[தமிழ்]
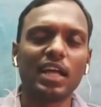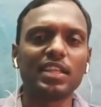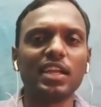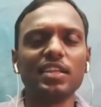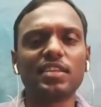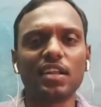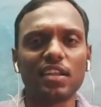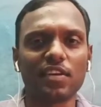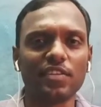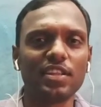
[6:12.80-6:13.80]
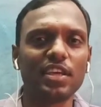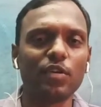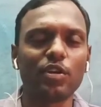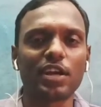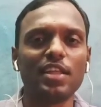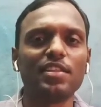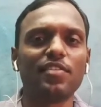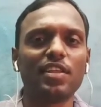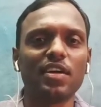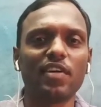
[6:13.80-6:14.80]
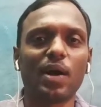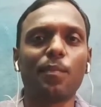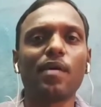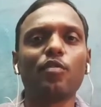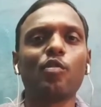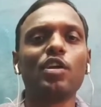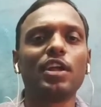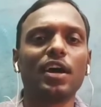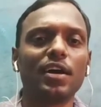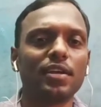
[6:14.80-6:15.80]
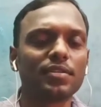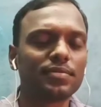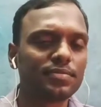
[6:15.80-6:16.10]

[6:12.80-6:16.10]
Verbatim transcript: அந்த எழுத்தாளருக்கு வந்து ஒரு கடிதம் வருது அவங்க அப்பாவை கொண்டுட்டாங்கன்னு